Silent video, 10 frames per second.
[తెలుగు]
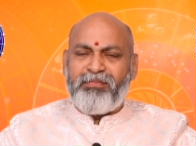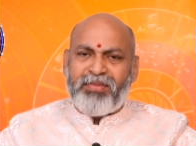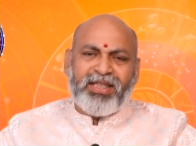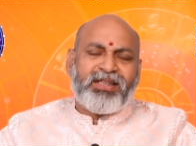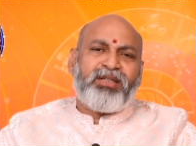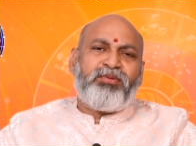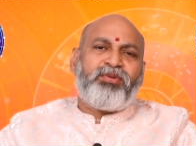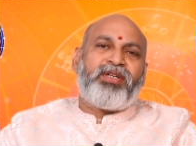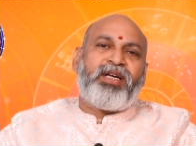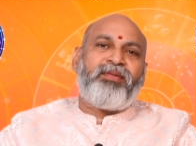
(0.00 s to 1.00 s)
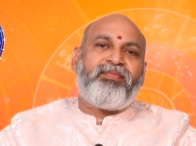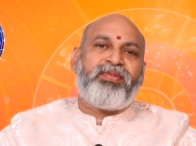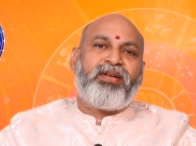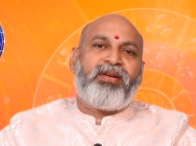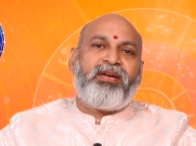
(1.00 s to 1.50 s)
మనందరము కూడా
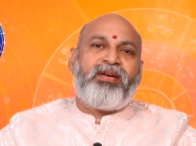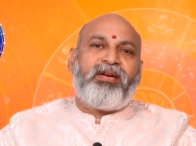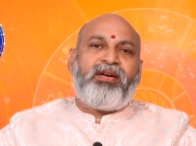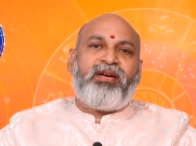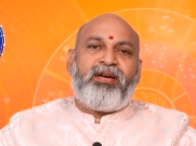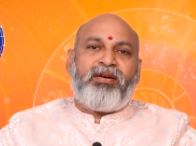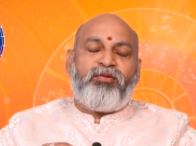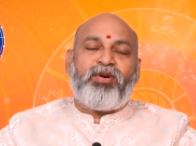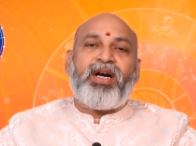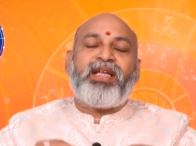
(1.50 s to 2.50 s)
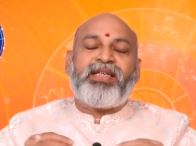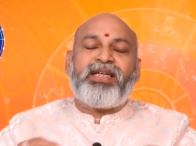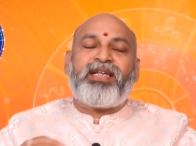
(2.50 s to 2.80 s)
ఉగాది